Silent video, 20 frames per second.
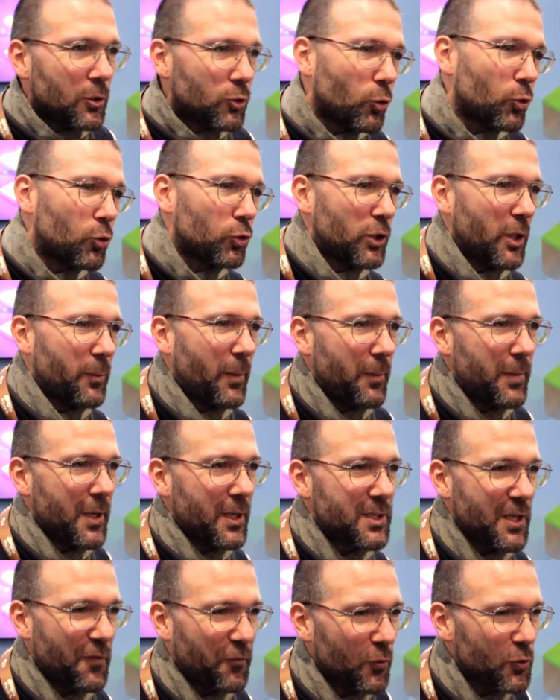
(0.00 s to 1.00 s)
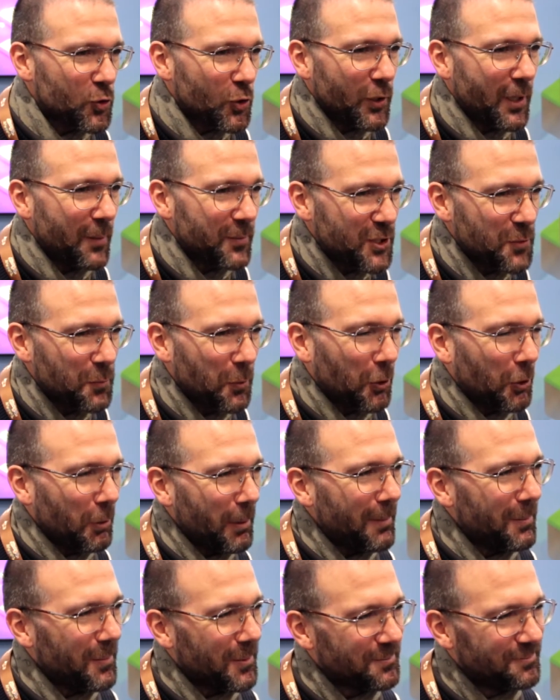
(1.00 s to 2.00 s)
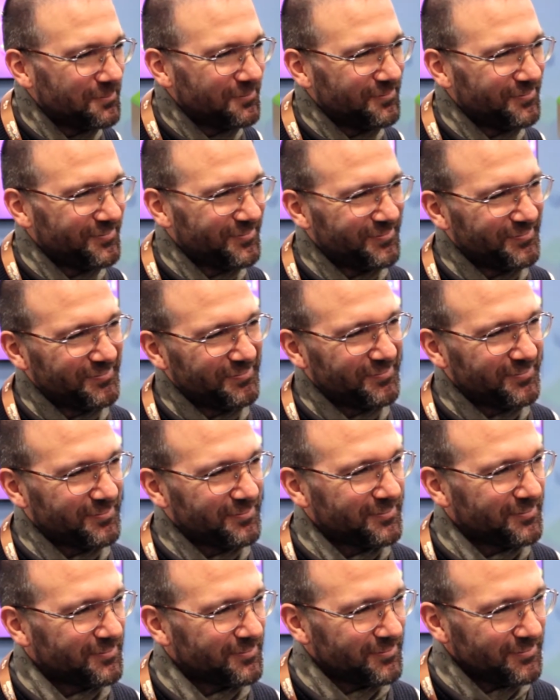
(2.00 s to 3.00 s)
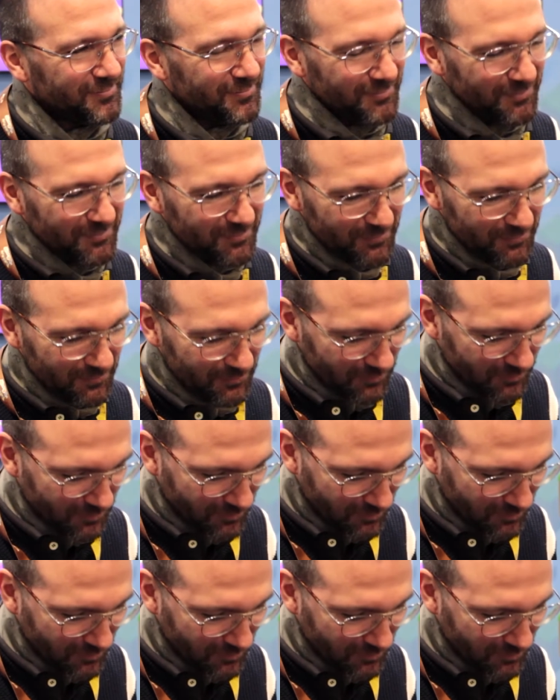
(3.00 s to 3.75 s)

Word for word: Donc on aimerait bien que ça fonctionne un petit peu quand même. D'accord, vous espérez